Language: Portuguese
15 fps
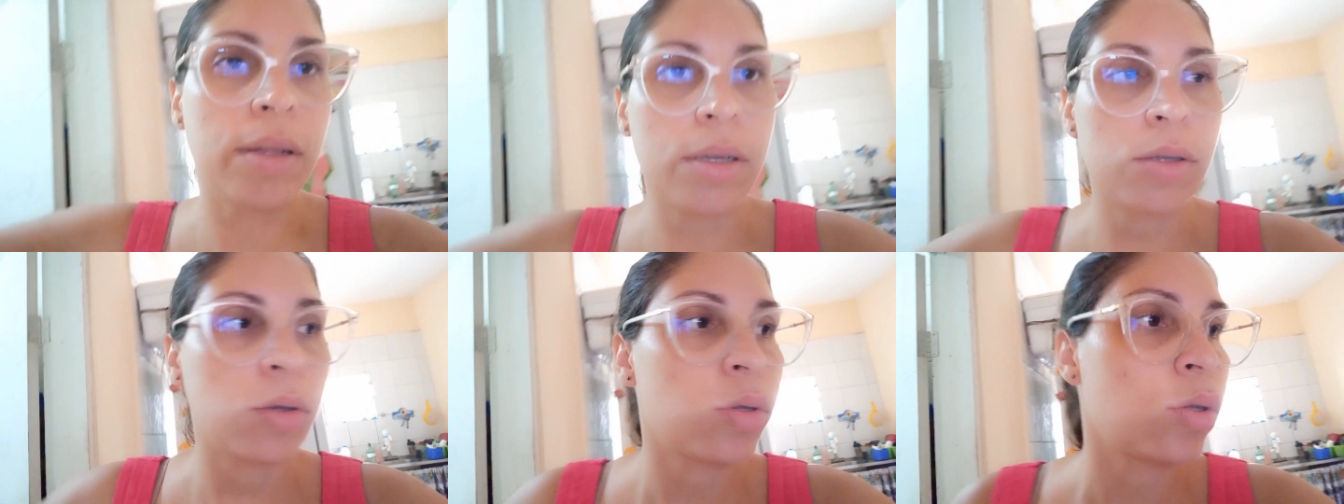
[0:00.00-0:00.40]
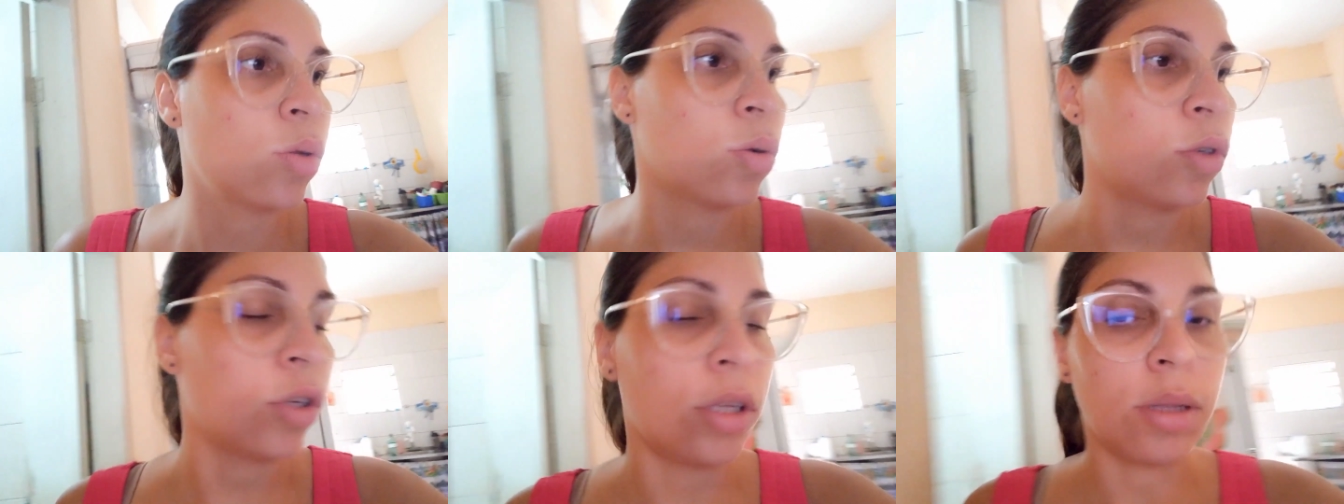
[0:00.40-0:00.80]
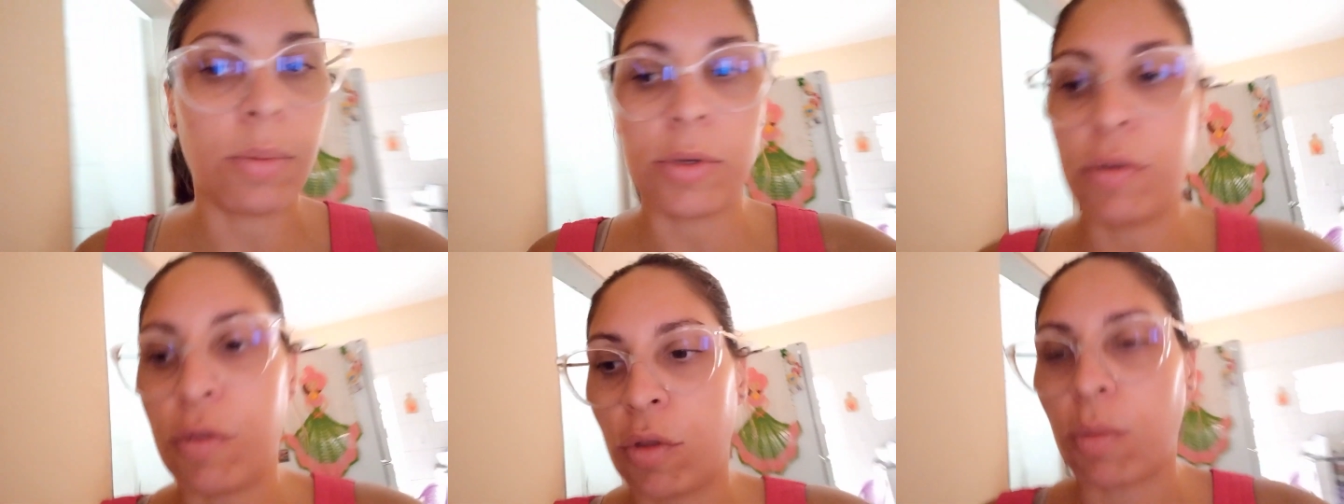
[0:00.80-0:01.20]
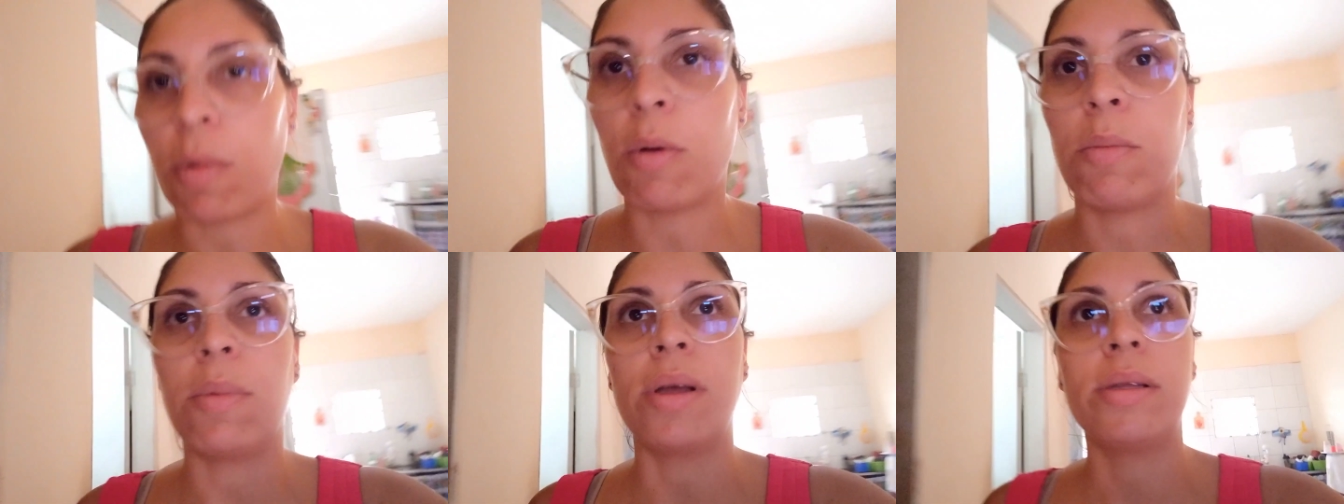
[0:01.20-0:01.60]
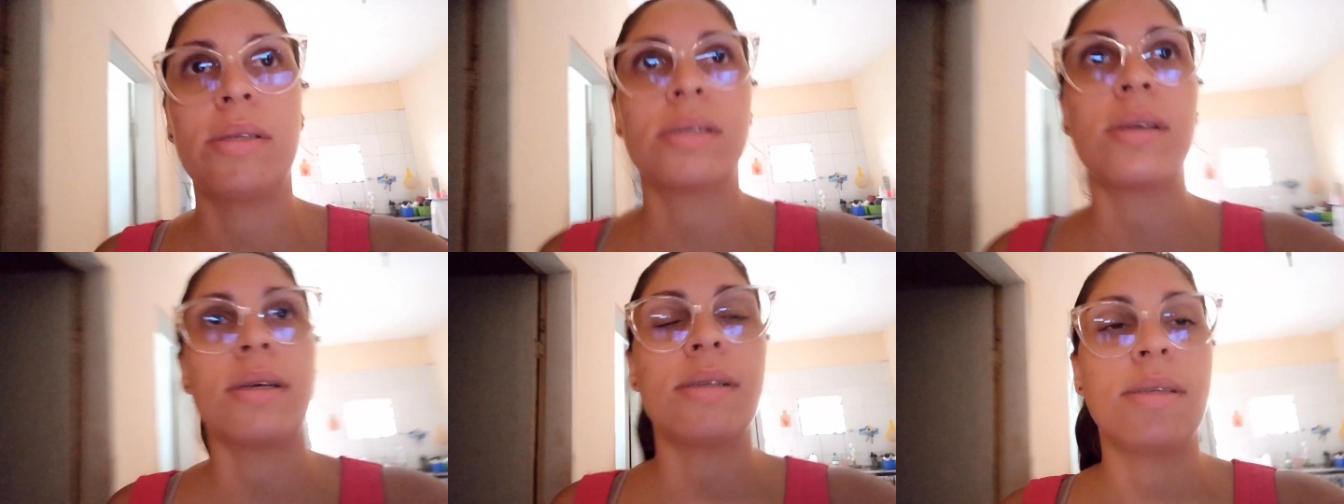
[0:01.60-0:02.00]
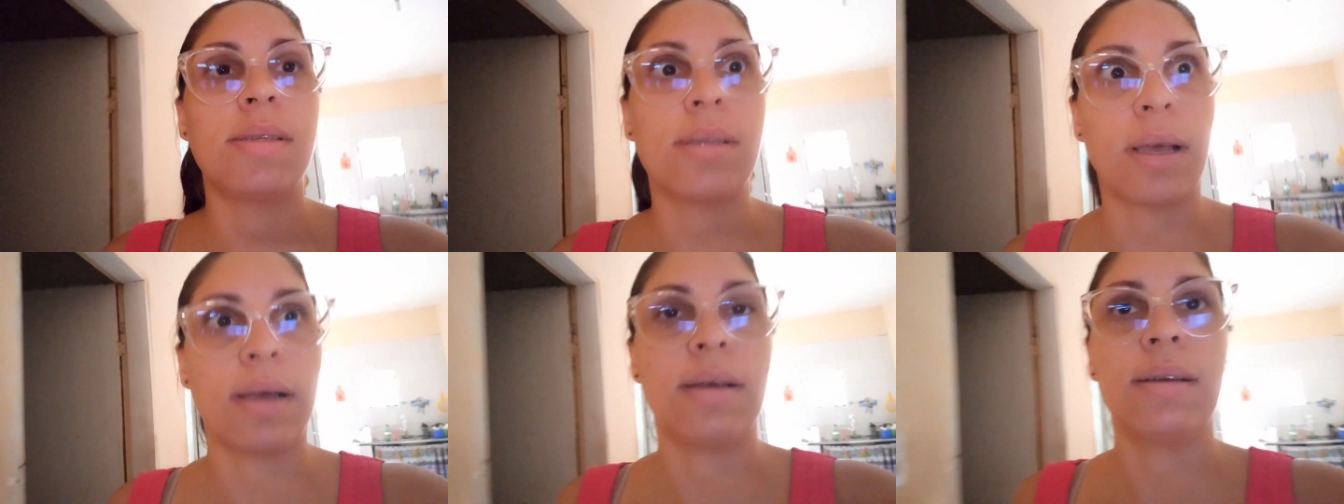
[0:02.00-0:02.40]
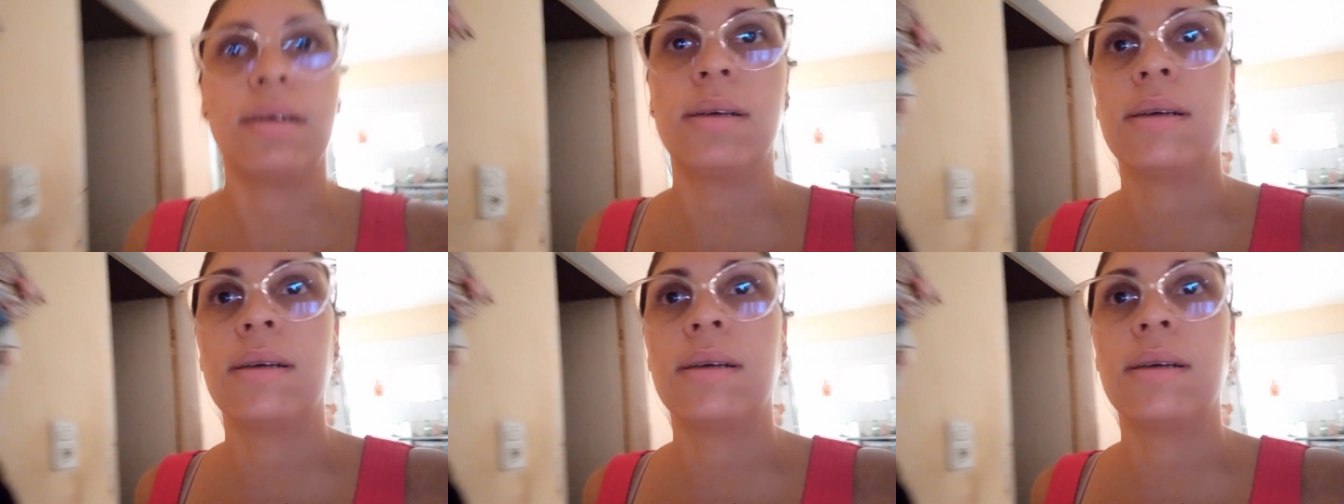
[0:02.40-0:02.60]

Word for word: na Sossô, gente. Depois eu vou tomar um banho e descansar.